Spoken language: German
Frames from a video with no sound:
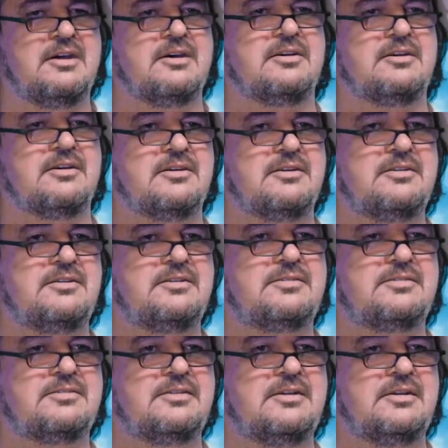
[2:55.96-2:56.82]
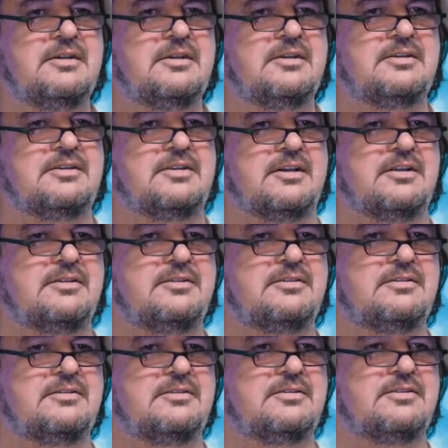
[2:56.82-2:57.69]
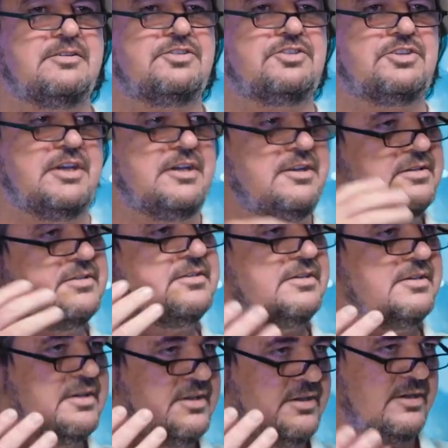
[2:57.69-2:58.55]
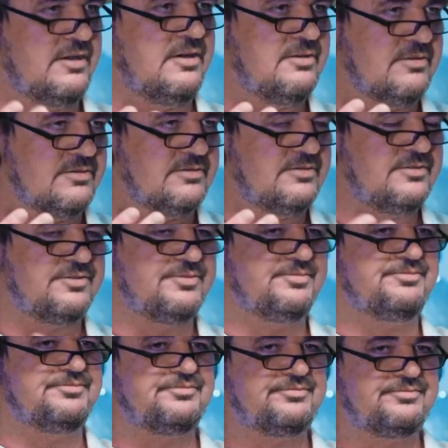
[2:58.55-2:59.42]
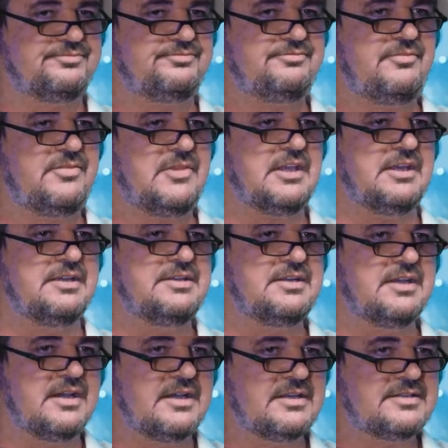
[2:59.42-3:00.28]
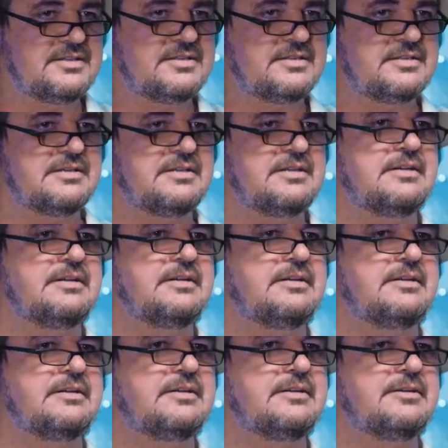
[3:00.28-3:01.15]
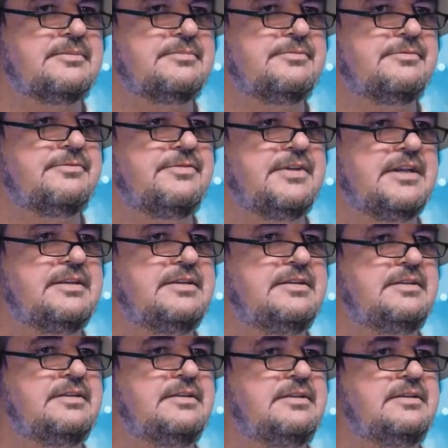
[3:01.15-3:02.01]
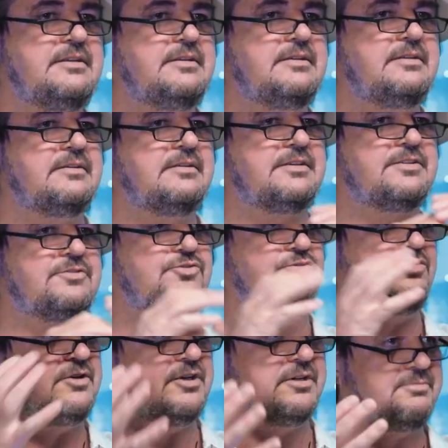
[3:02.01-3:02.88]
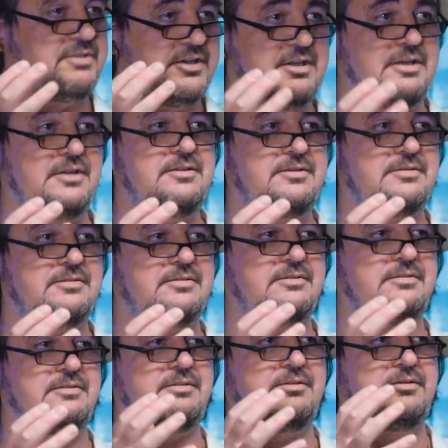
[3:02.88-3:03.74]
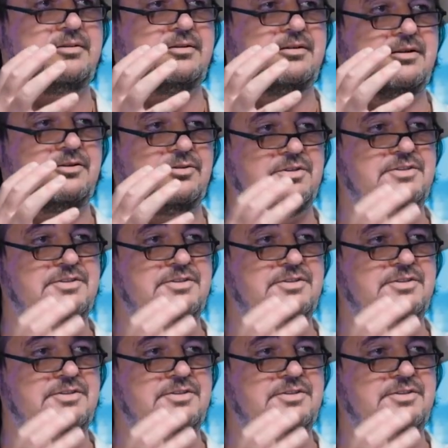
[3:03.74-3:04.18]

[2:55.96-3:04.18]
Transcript: Und dann stellte sich heraus, dass ähm, wenn die, das Schuljahr beginnt in